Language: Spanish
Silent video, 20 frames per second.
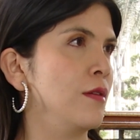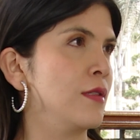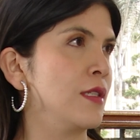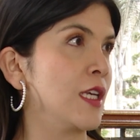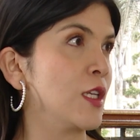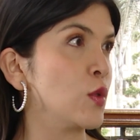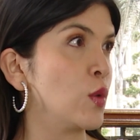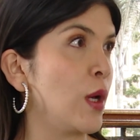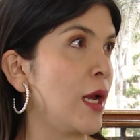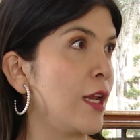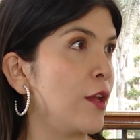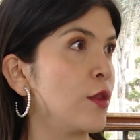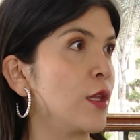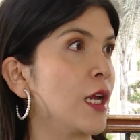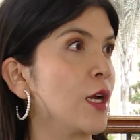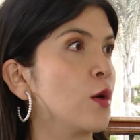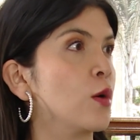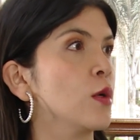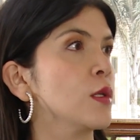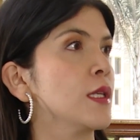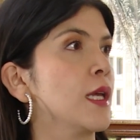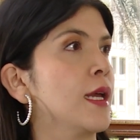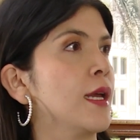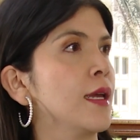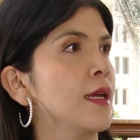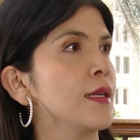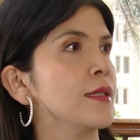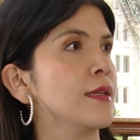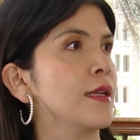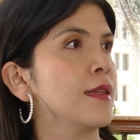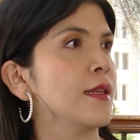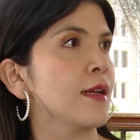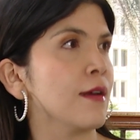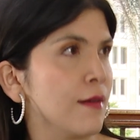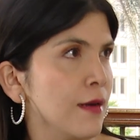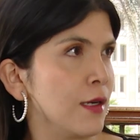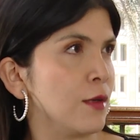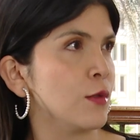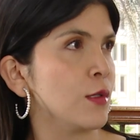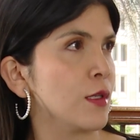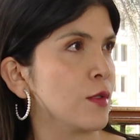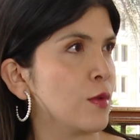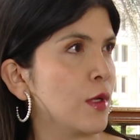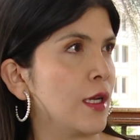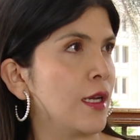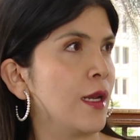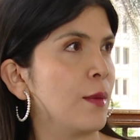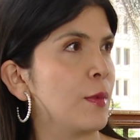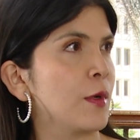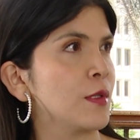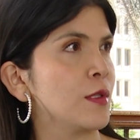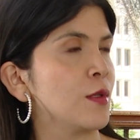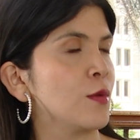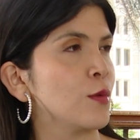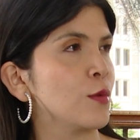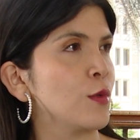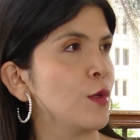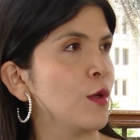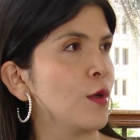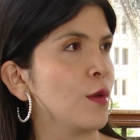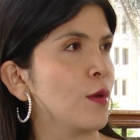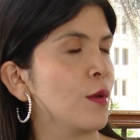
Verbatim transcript: sexual y otra cosa es el trabajo sexual y la prostitución.